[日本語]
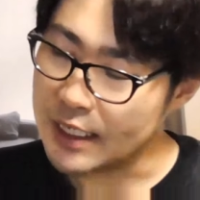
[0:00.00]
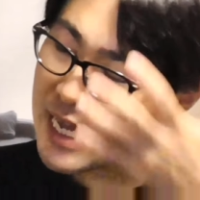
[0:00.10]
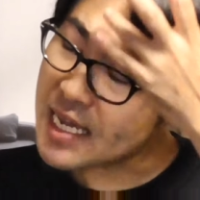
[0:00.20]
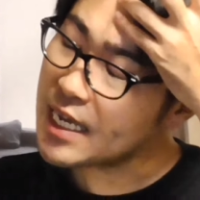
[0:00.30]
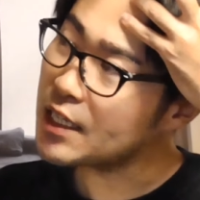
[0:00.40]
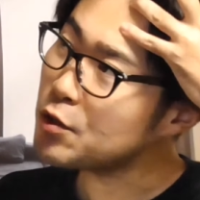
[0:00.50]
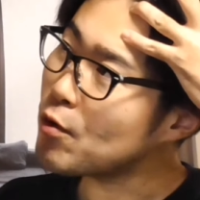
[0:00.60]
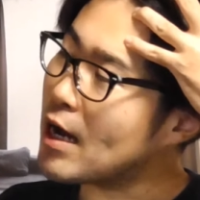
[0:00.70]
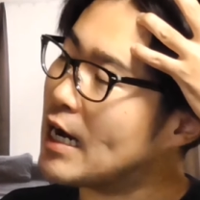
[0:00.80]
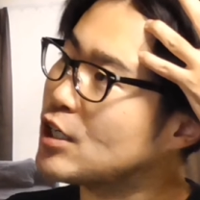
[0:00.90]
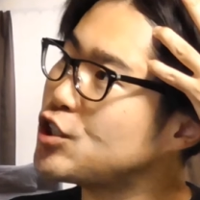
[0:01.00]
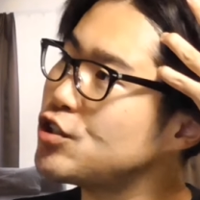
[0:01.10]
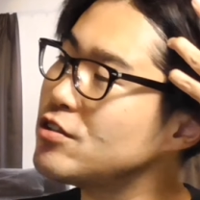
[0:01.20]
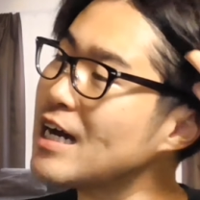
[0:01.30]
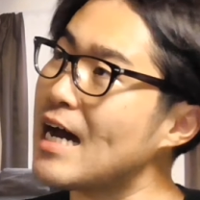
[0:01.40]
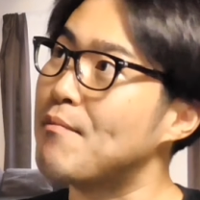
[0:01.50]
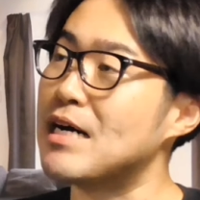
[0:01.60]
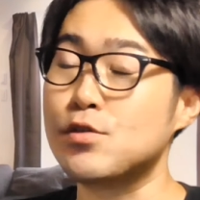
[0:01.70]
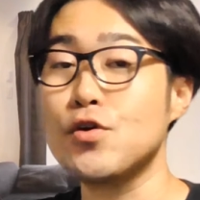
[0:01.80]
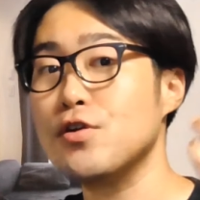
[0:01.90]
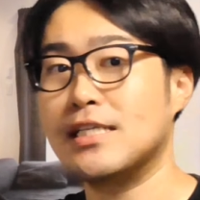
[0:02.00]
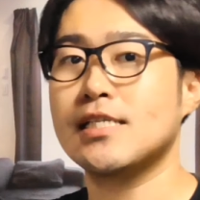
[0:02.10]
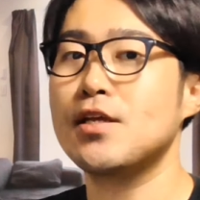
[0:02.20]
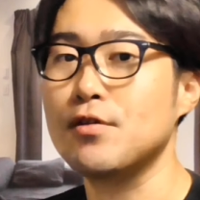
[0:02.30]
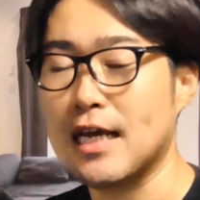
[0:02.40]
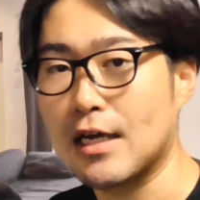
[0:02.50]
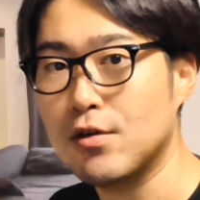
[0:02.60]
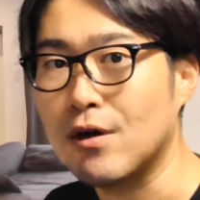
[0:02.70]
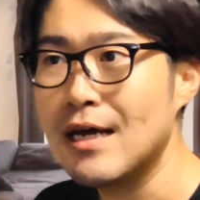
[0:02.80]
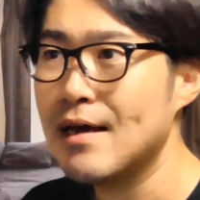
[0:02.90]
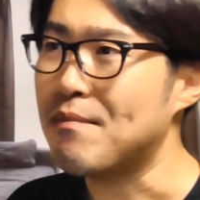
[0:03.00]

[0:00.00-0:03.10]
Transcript: 経験とか学習が、まあ、そういう風にさせるんだけど、